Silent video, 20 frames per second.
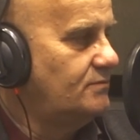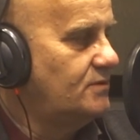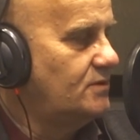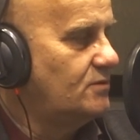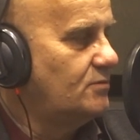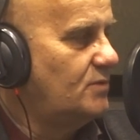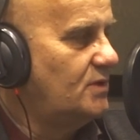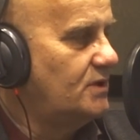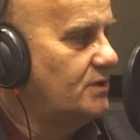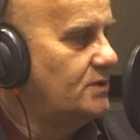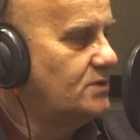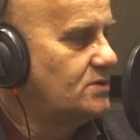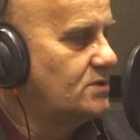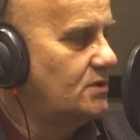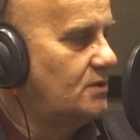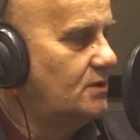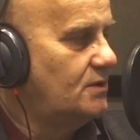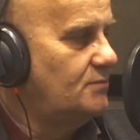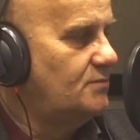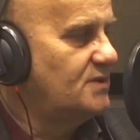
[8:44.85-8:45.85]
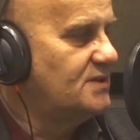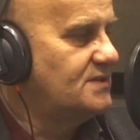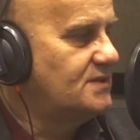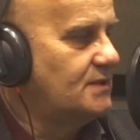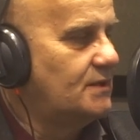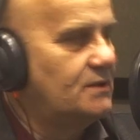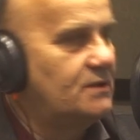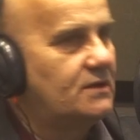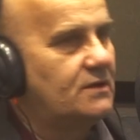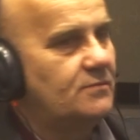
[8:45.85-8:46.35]
w normalnej szkole bez
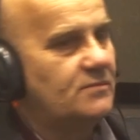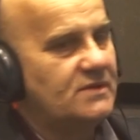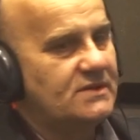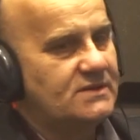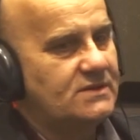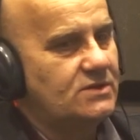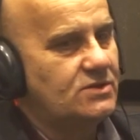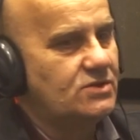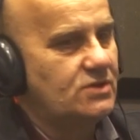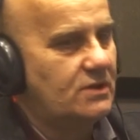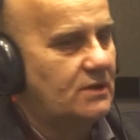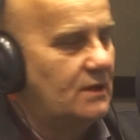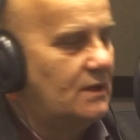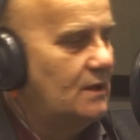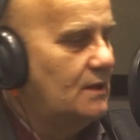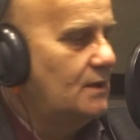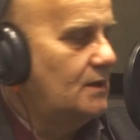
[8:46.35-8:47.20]
sali gimnastycznej,